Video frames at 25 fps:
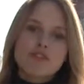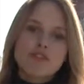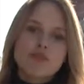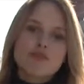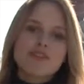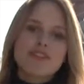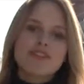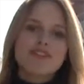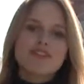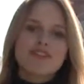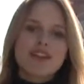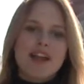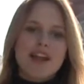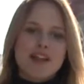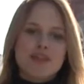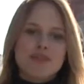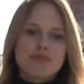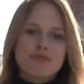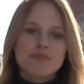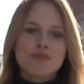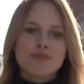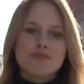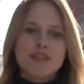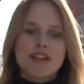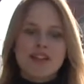e dos
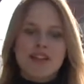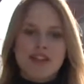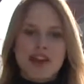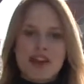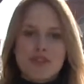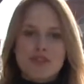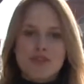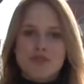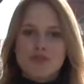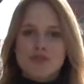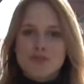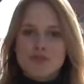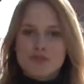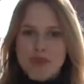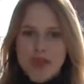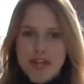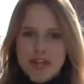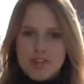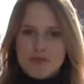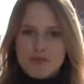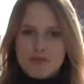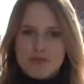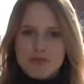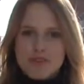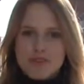atrasos nos salários dos
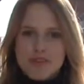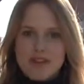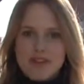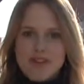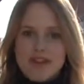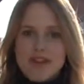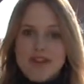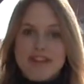médicos.